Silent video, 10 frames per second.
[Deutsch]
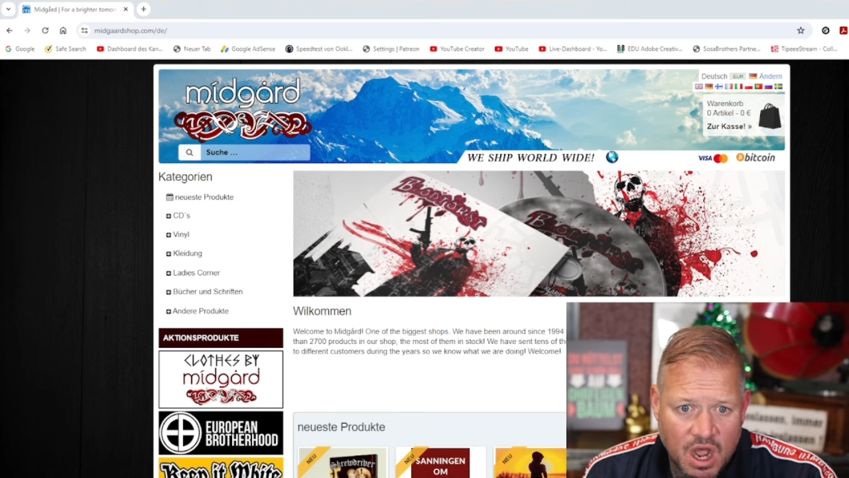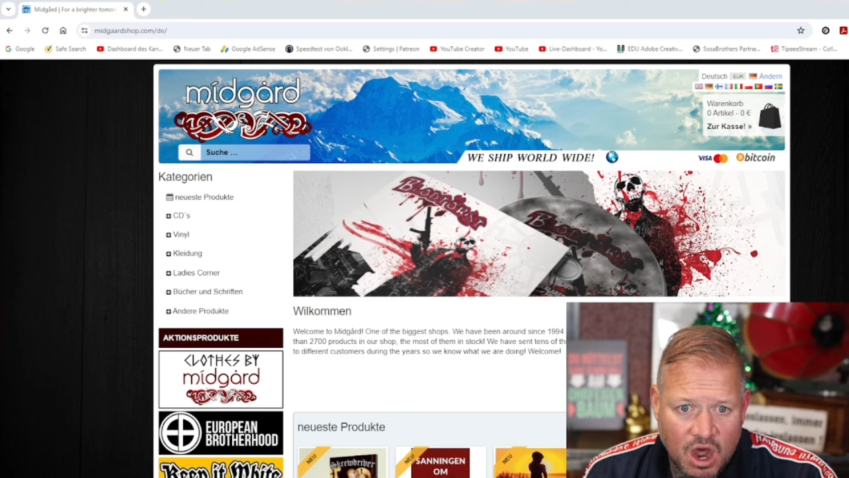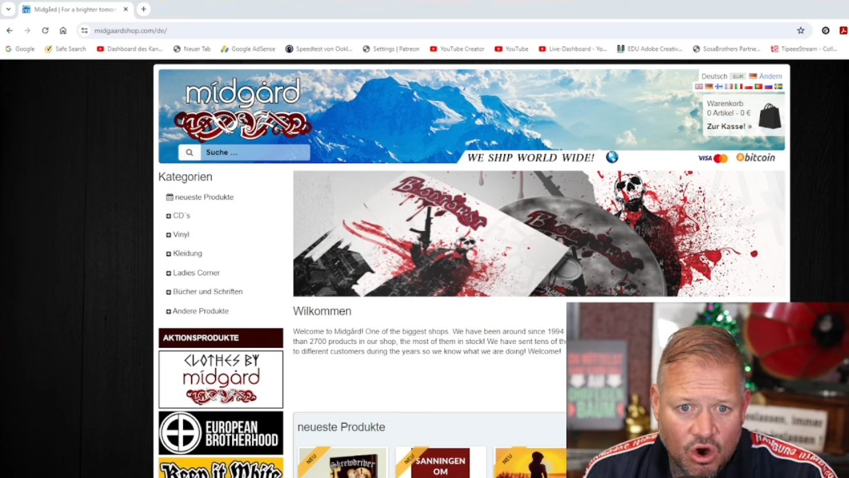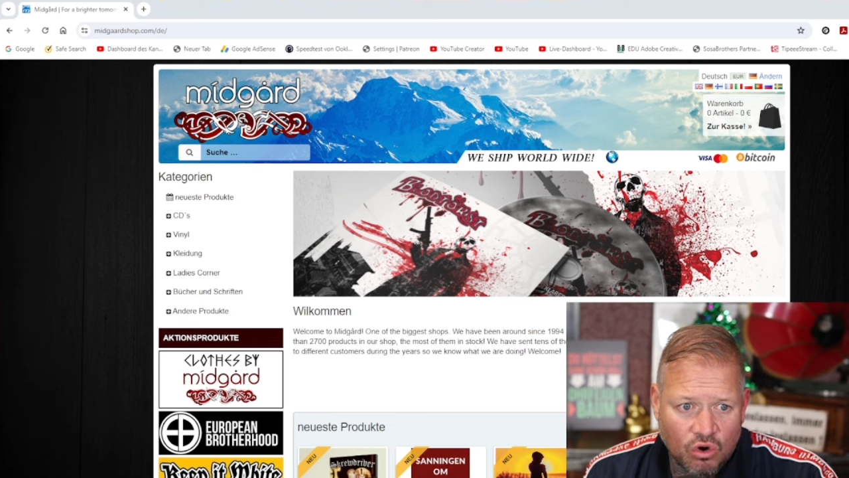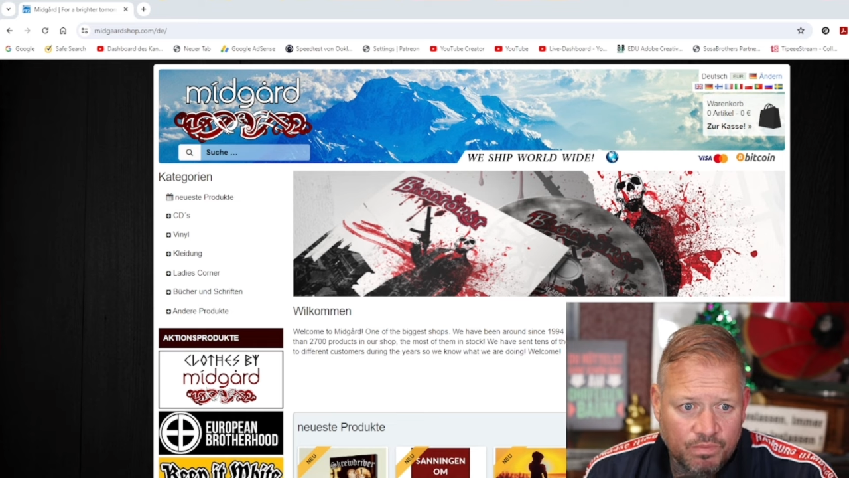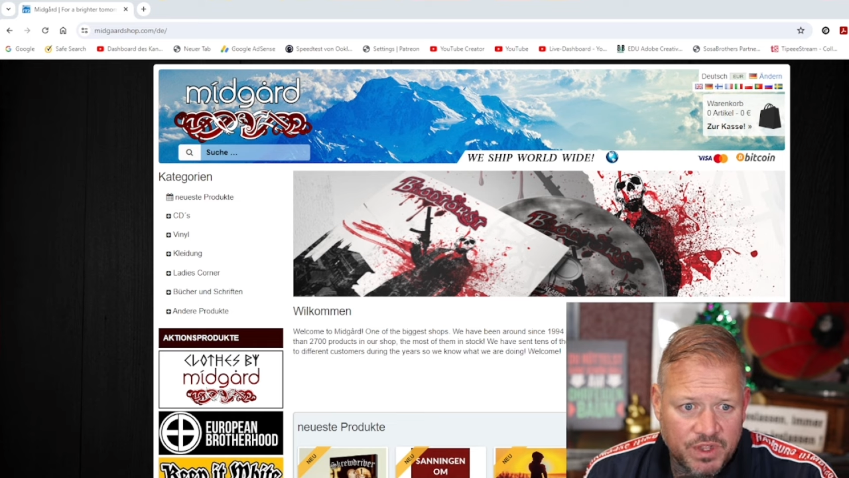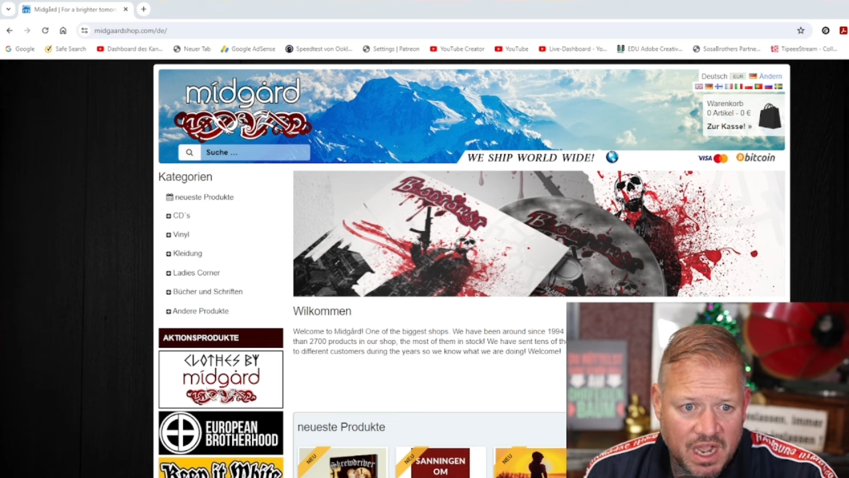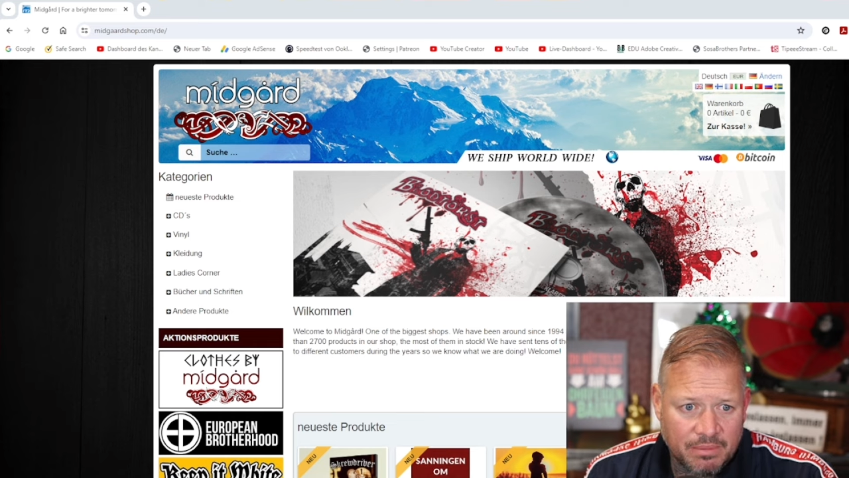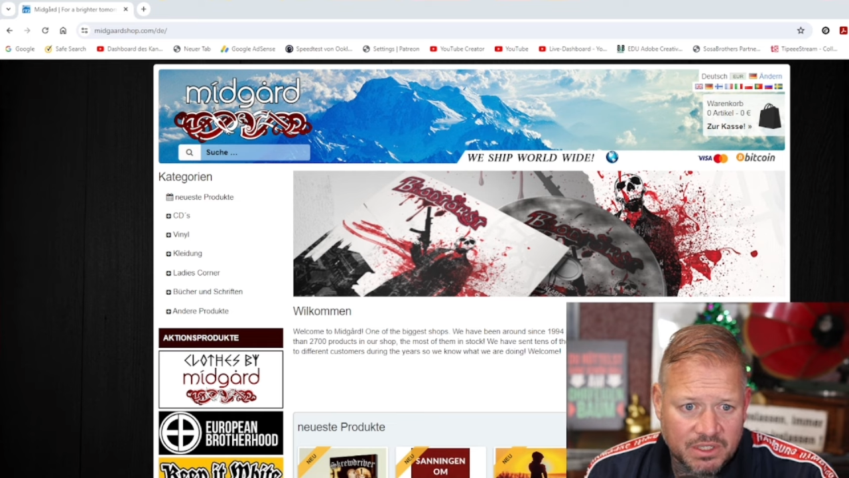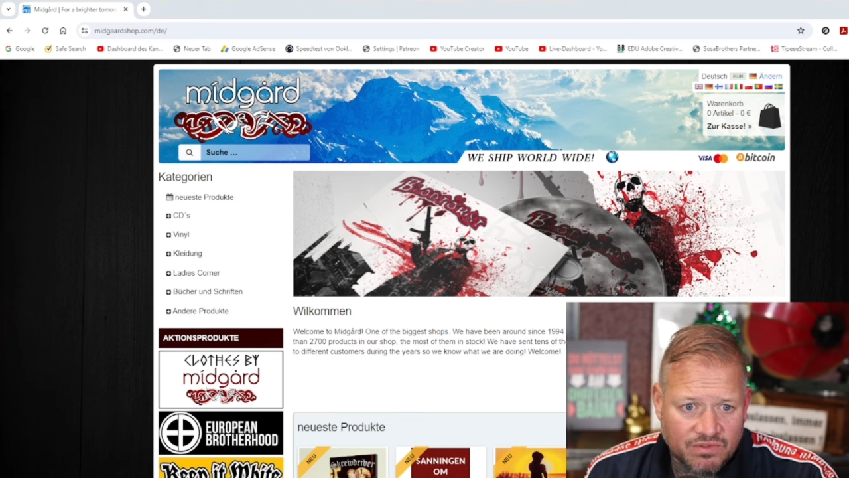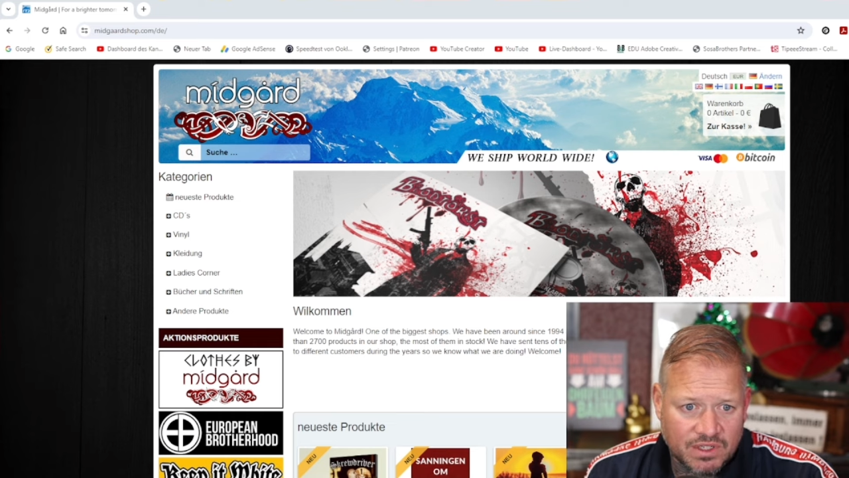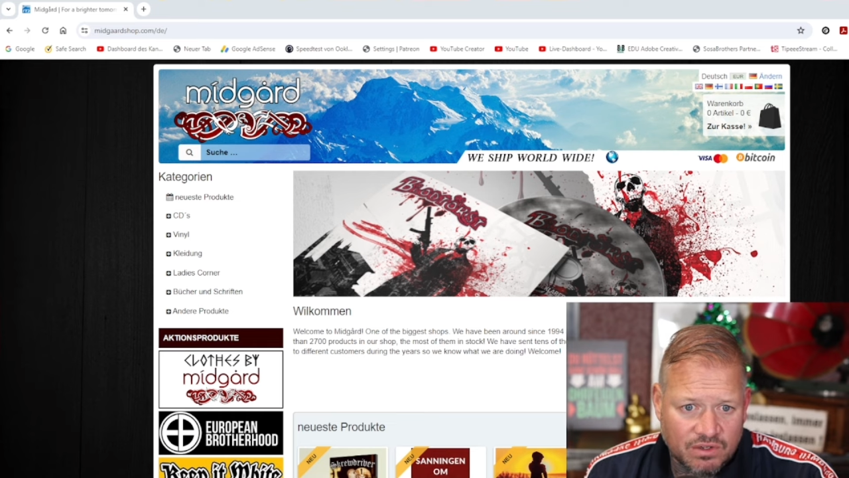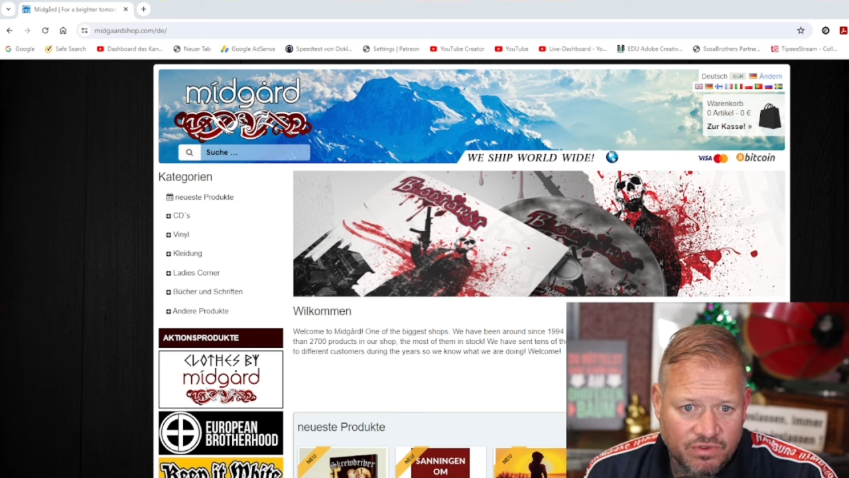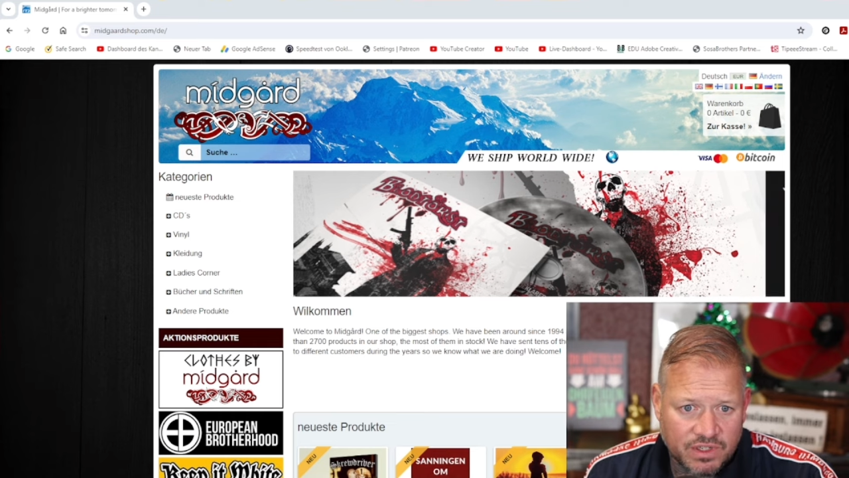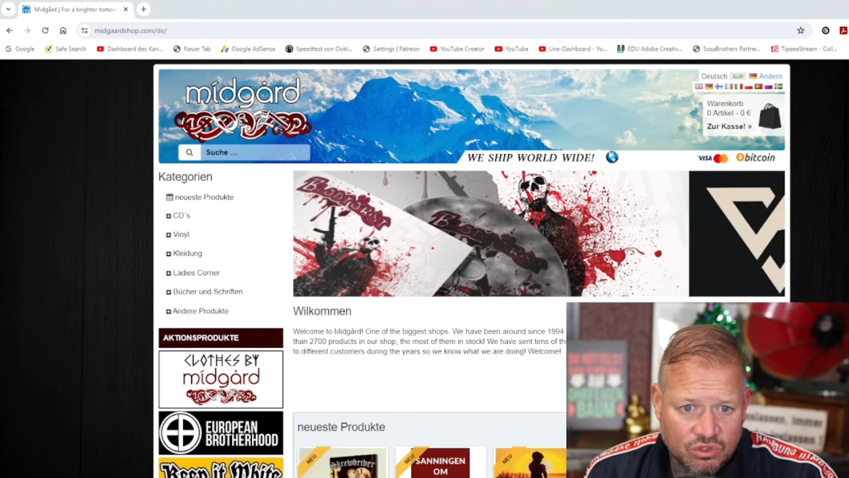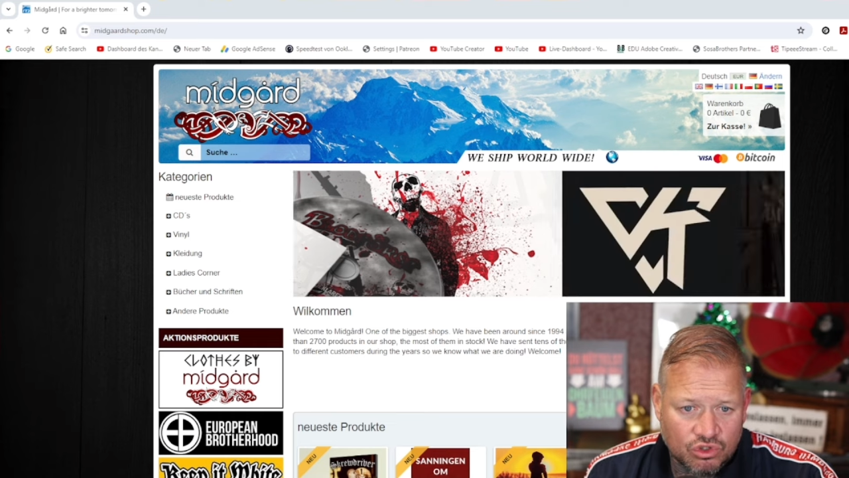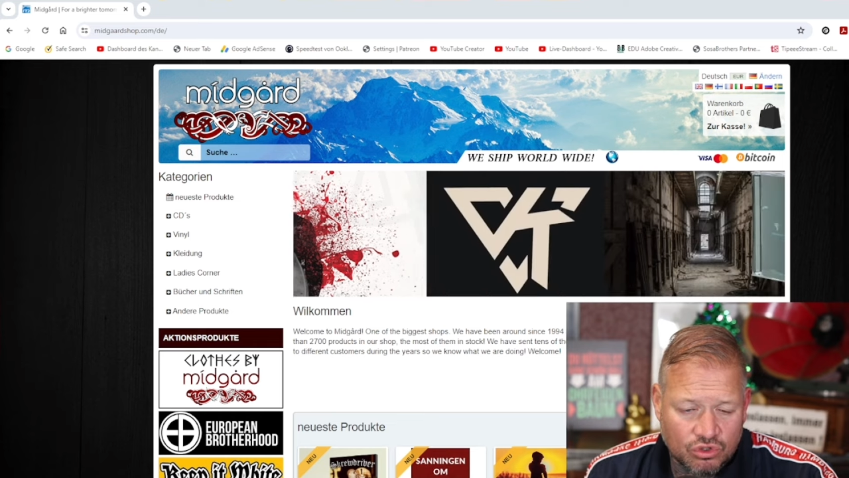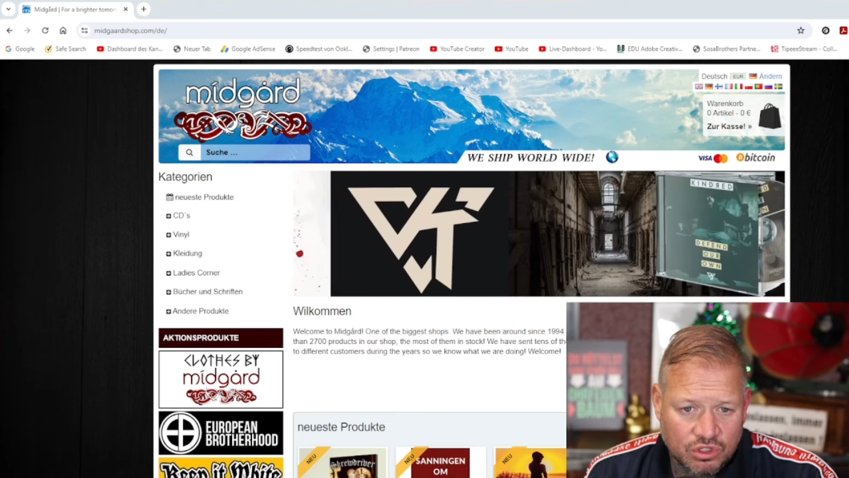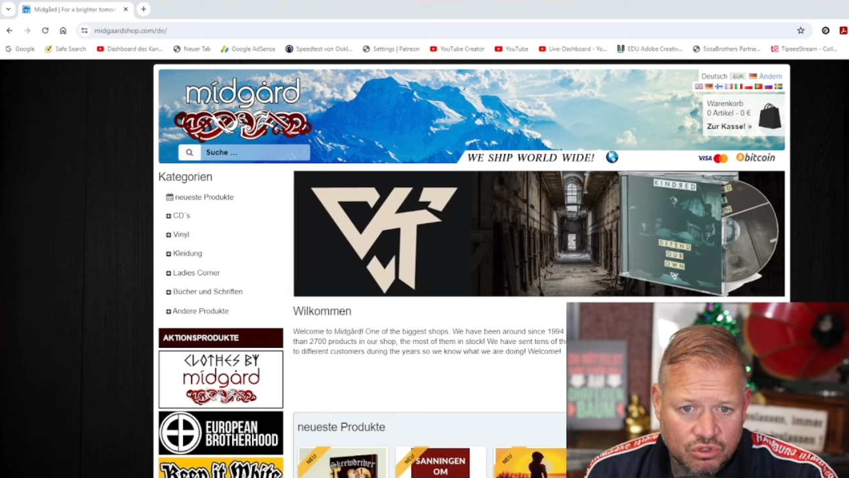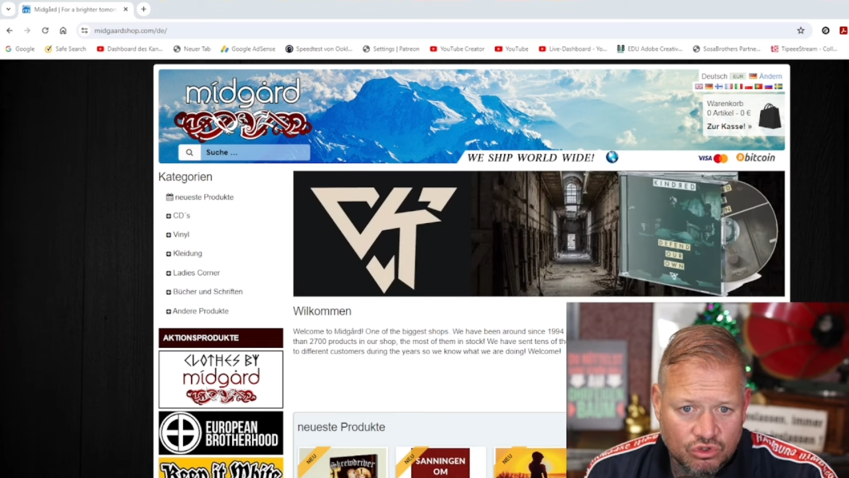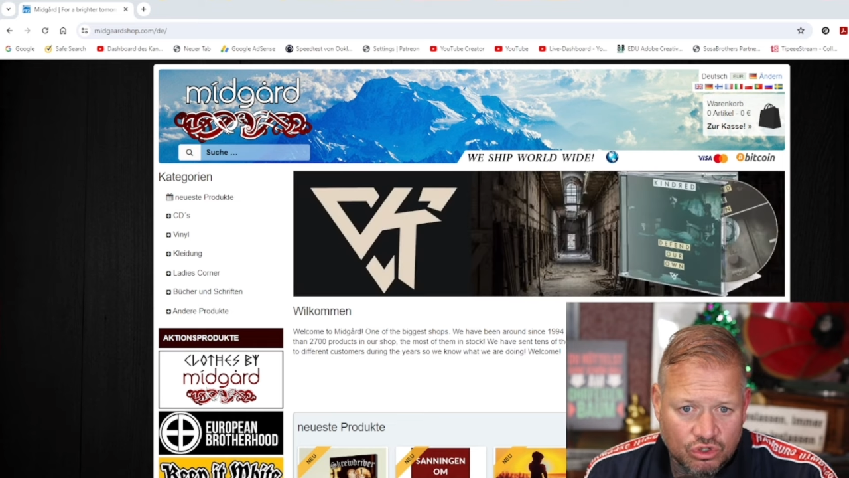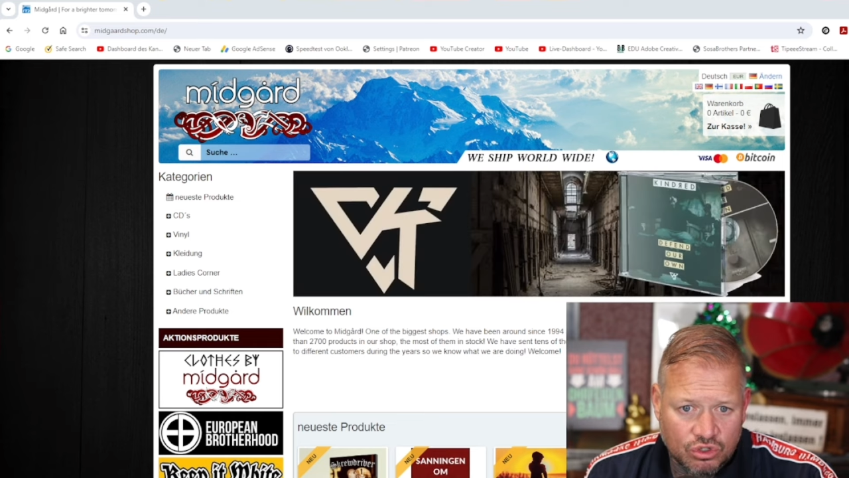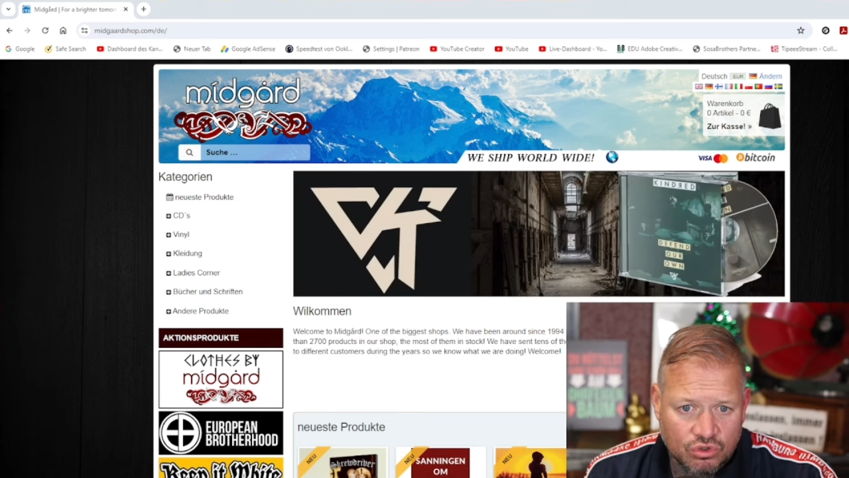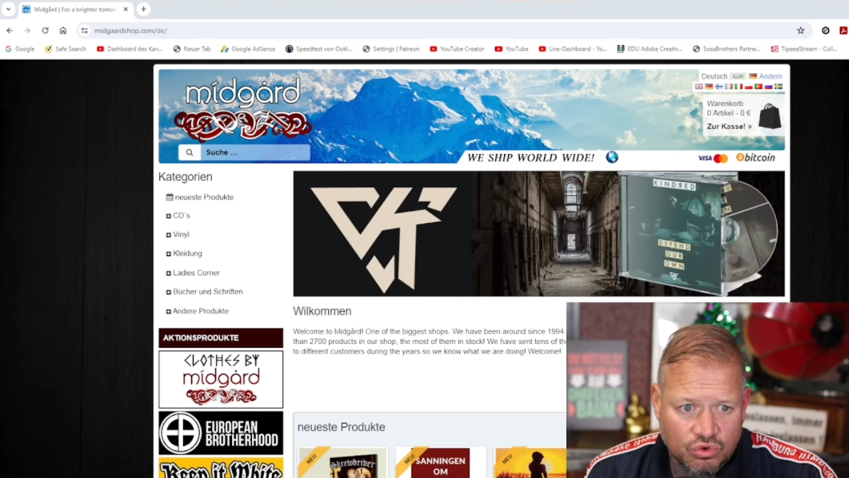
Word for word: Auch um die Arbeitsweise des Verfassungsschutzes zu schützen,